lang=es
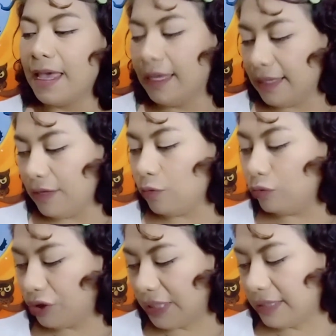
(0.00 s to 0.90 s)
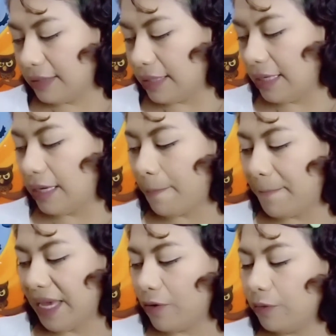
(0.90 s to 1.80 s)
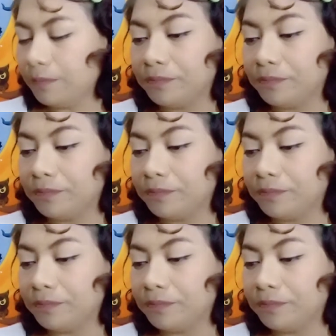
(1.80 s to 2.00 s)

He tenido muchas, eh, pero